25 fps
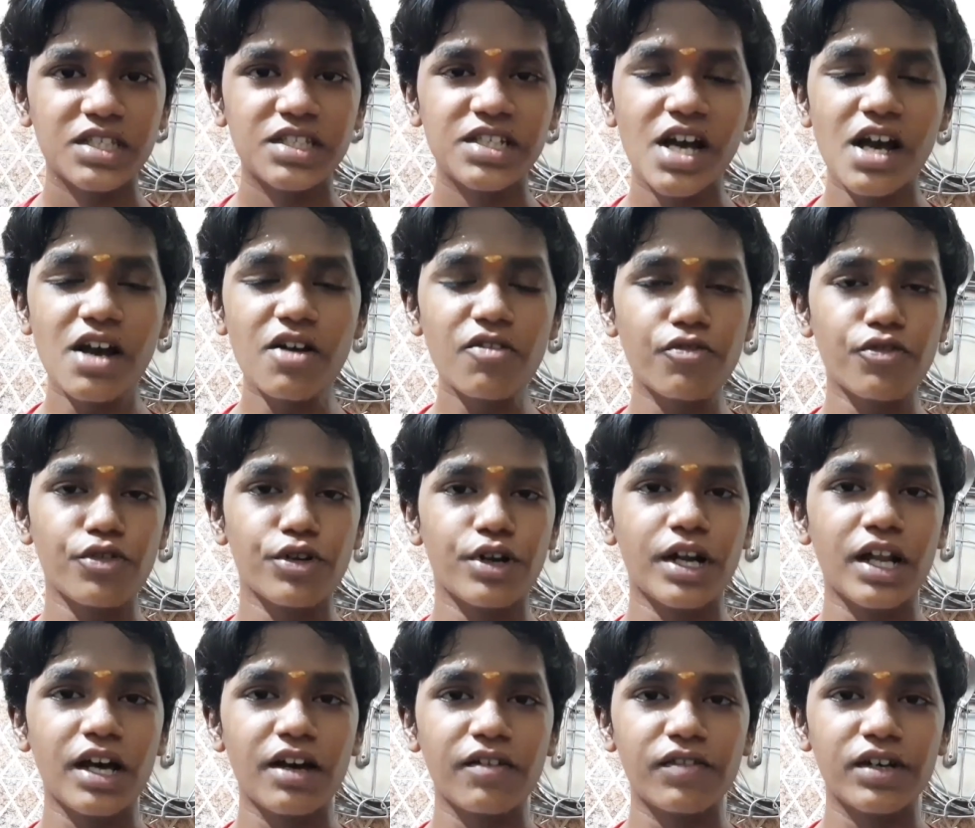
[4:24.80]
ஜங்க்
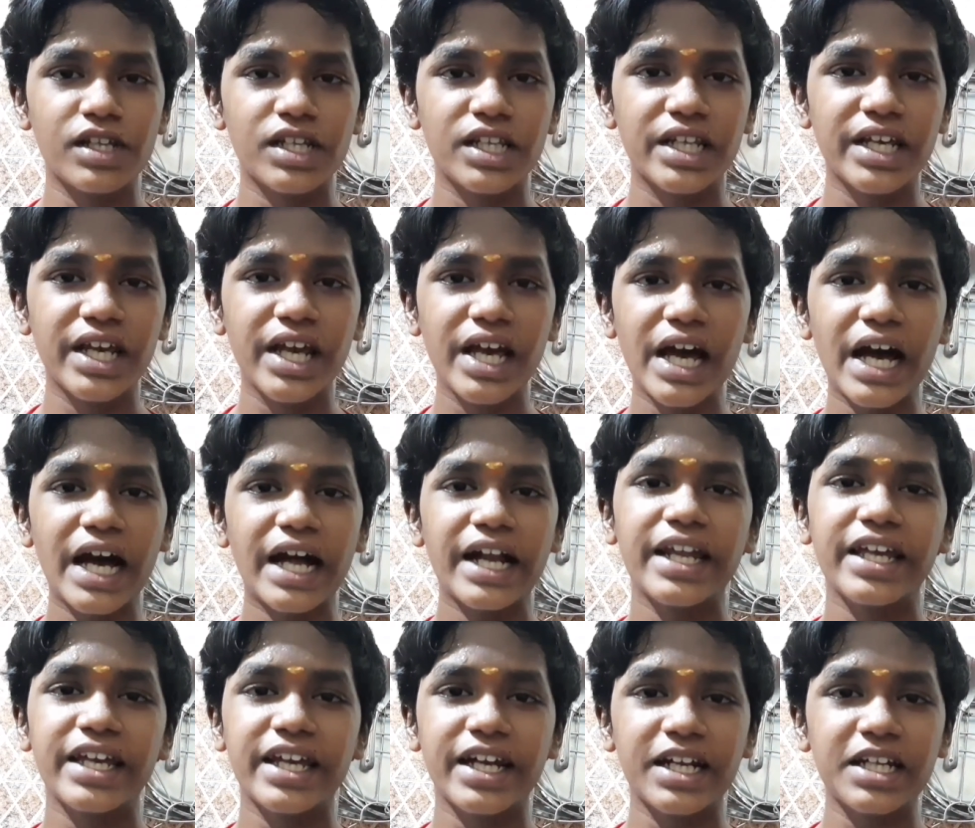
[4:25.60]
ஃபுட்லாம் வந்து
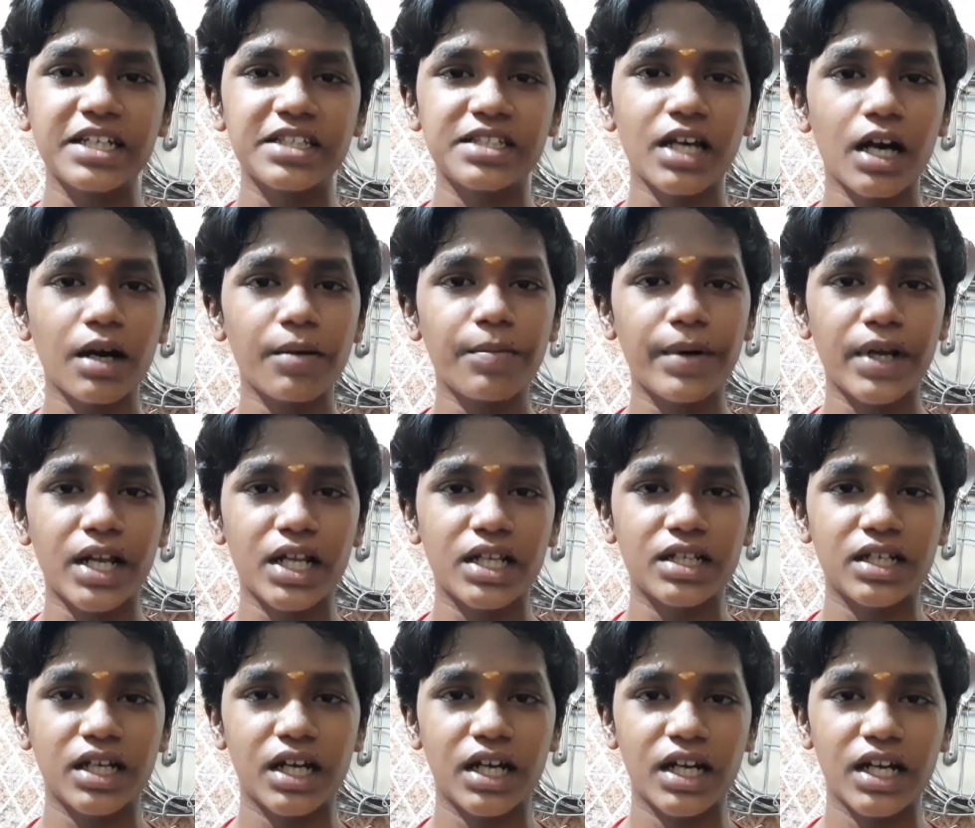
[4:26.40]
அடிக்கடி
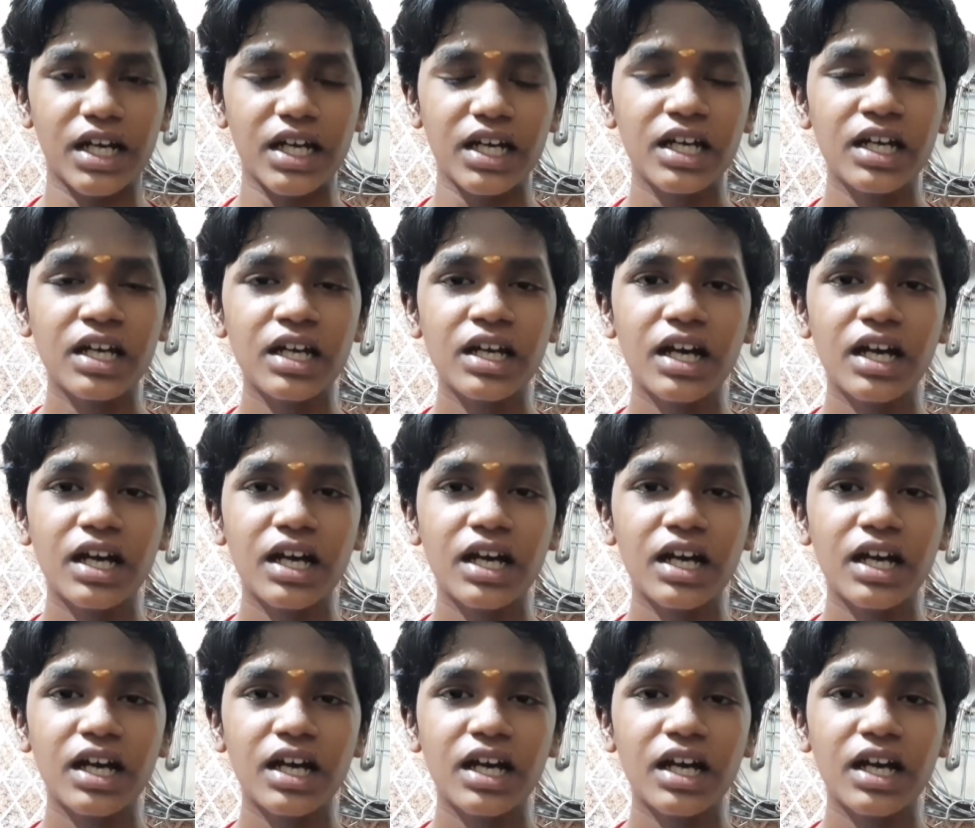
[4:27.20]
சாப்பிட்றதுனால